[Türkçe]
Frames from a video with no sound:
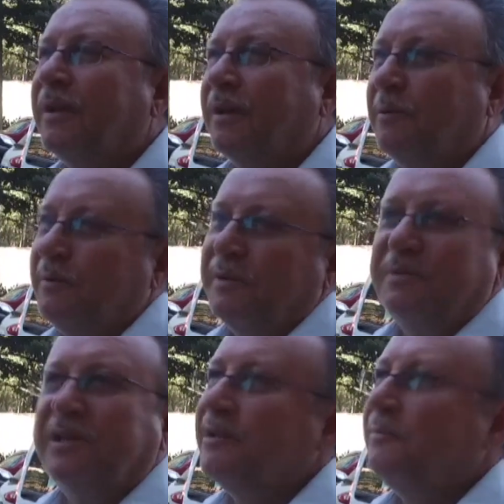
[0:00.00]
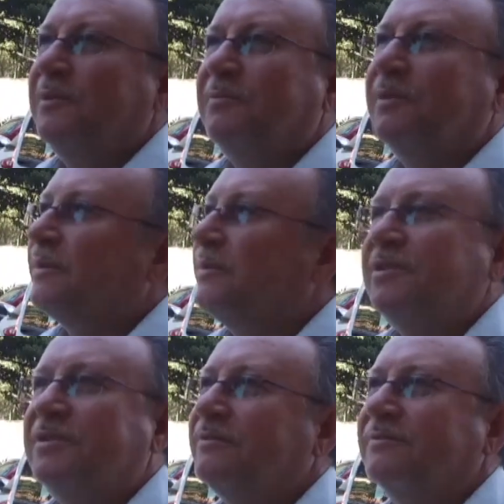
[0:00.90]
Ama benim gelirimde bir
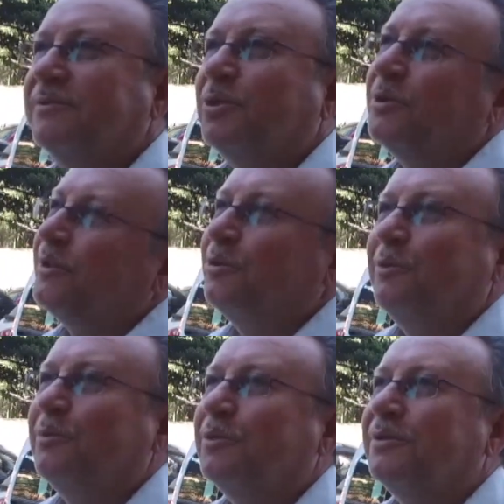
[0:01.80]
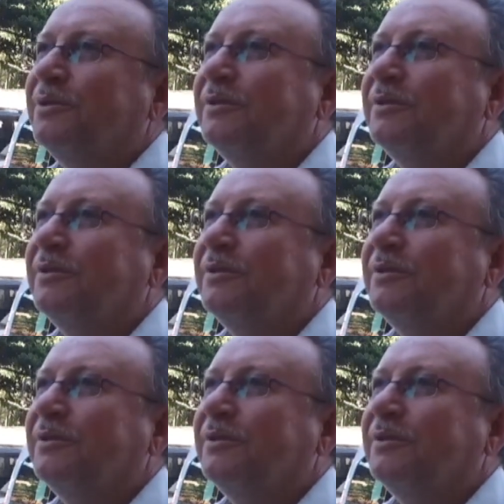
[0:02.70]
artış o kadar olmuyor.